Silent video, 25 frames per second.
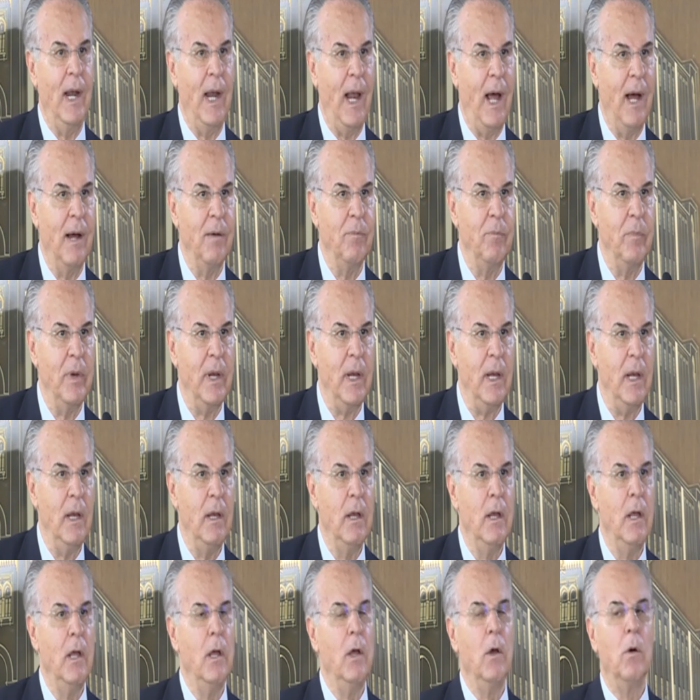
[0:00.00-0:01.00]
العامة
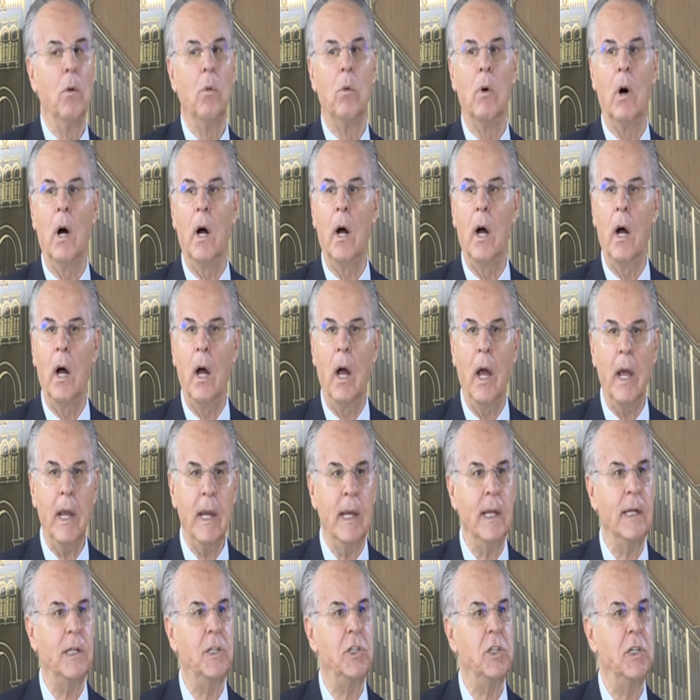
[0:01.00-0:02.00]

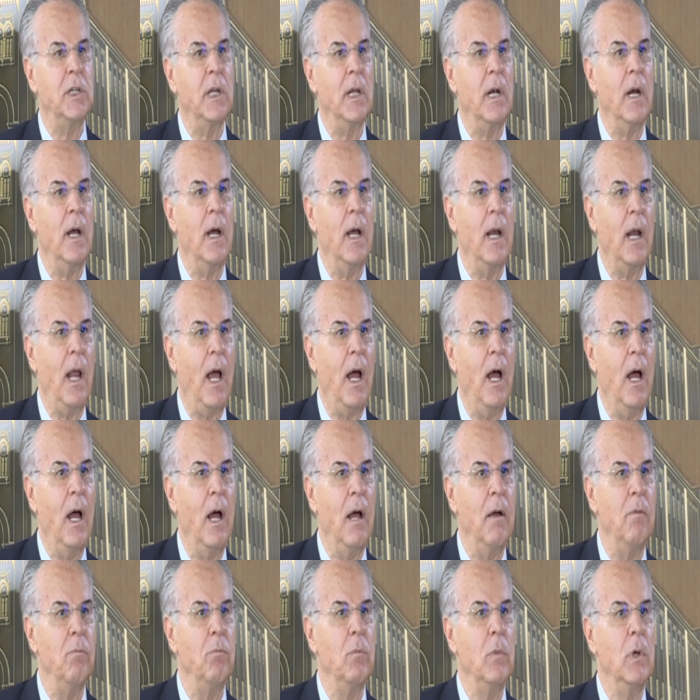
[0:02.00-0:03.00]
وهيئة الشراء
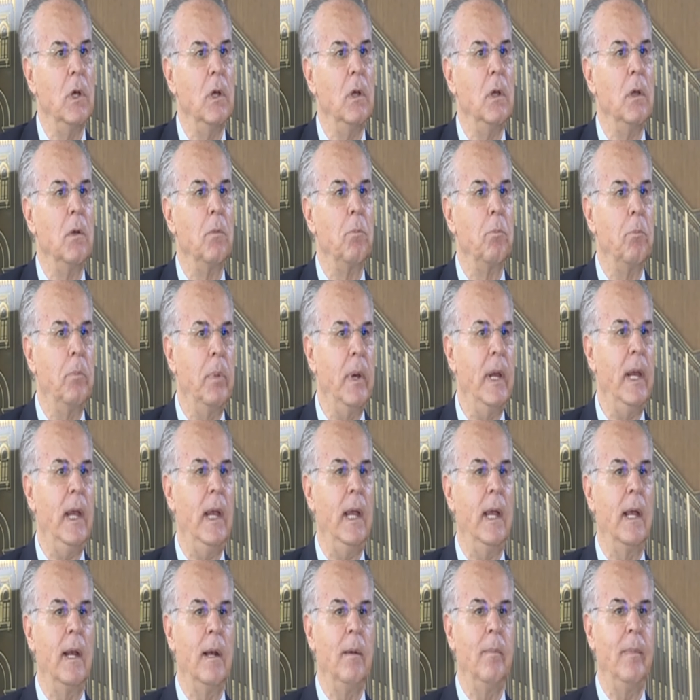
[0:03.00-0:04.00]
العام
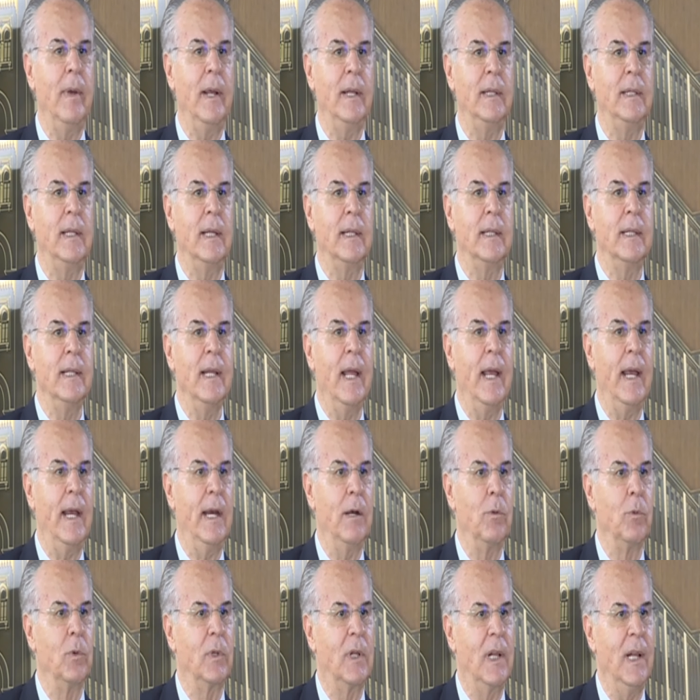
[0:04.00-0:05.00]
بالمادة
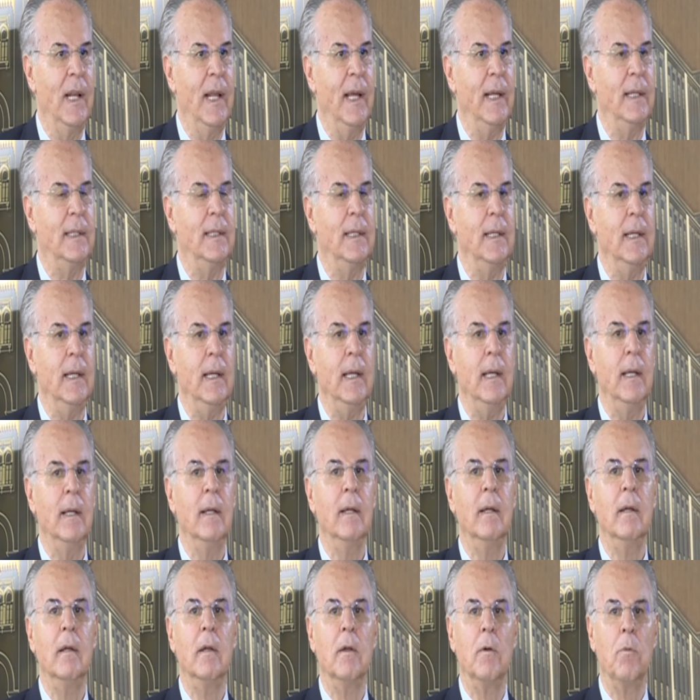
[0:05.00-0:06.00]
2 و3
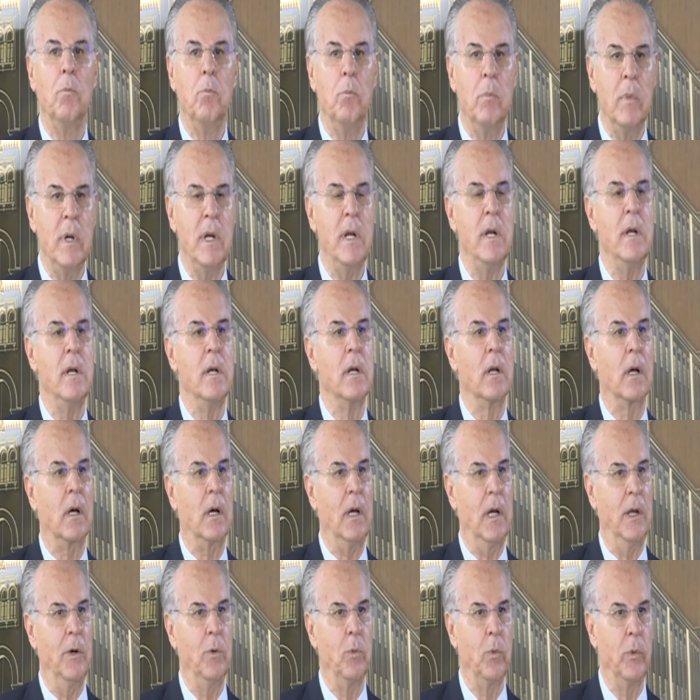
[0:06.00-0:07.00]
من
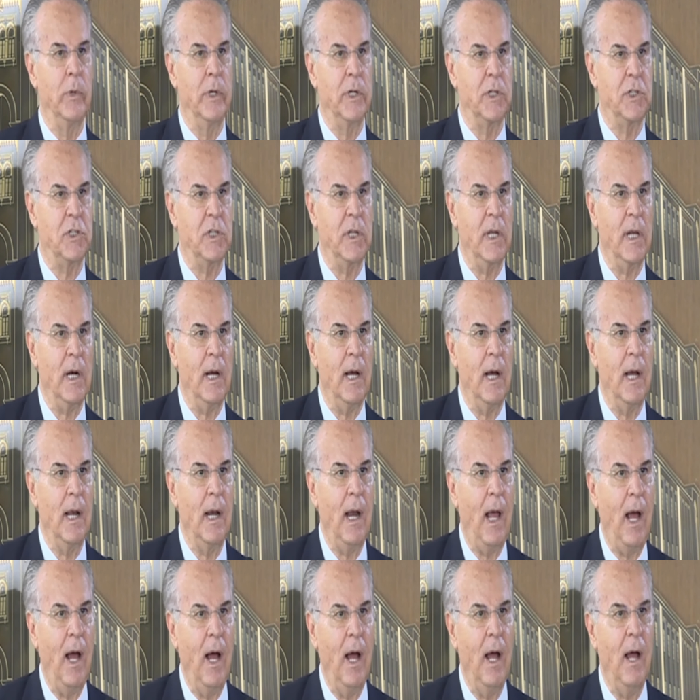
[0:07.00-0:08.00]
قانون الشراء
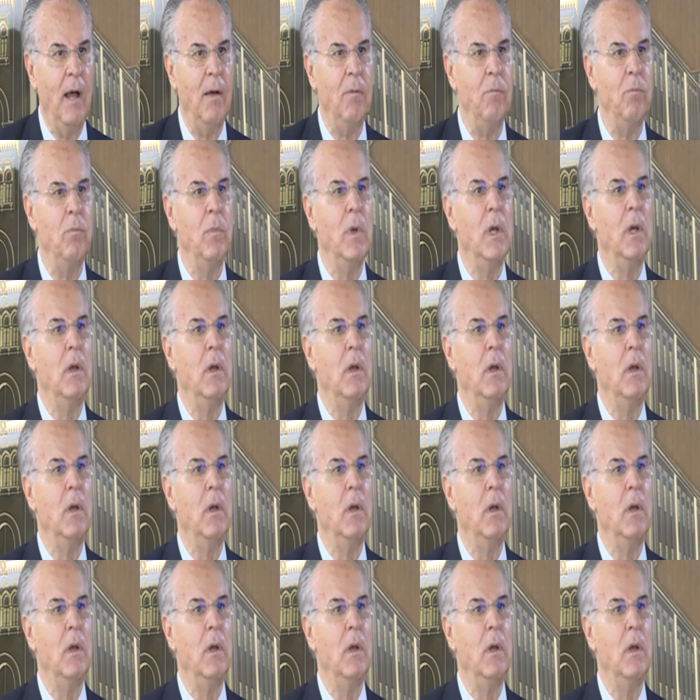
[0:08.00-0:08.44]
العام